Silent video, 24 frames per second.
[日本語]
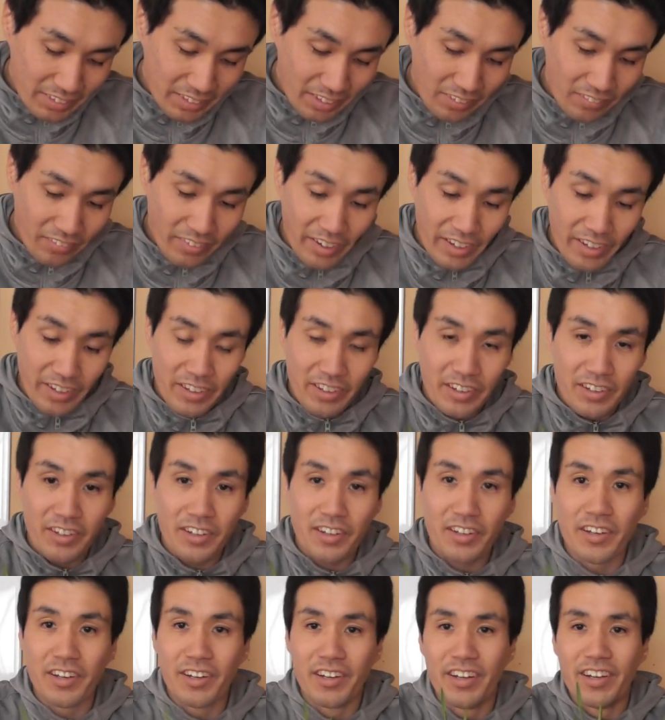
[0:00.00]
やばい
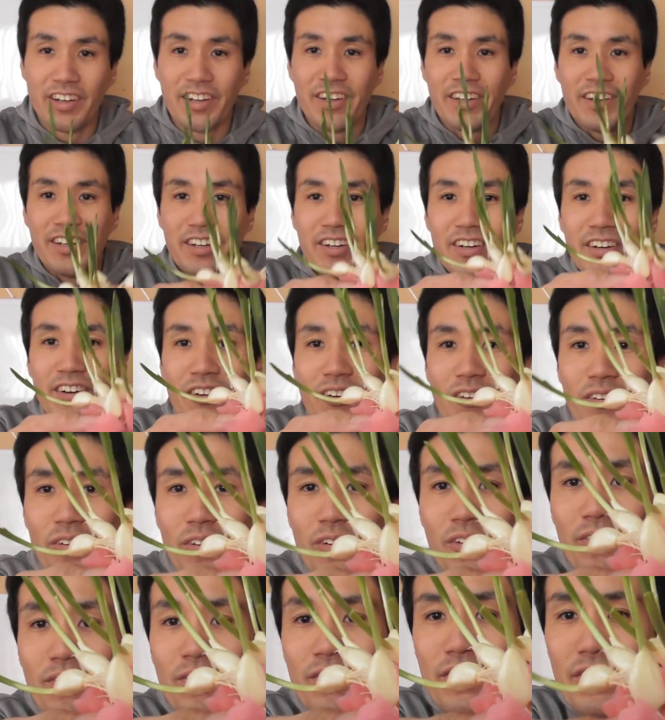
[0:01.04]

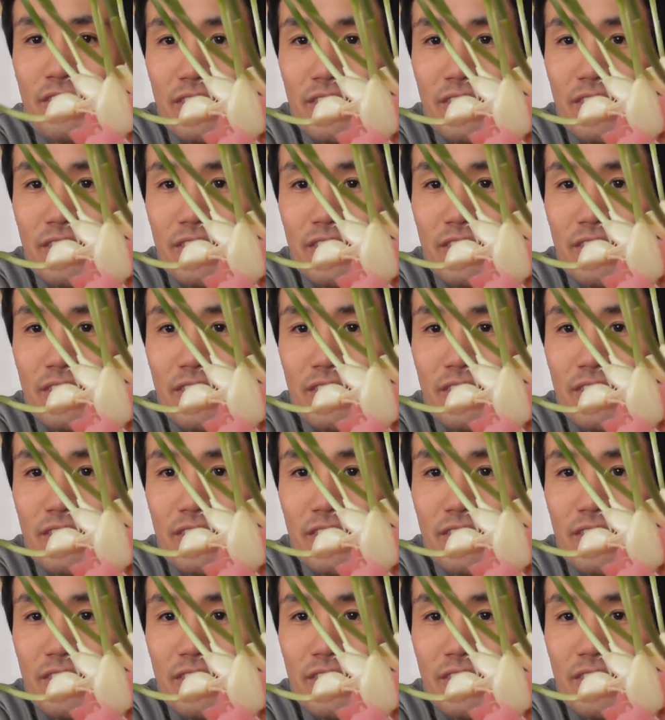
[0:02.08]
本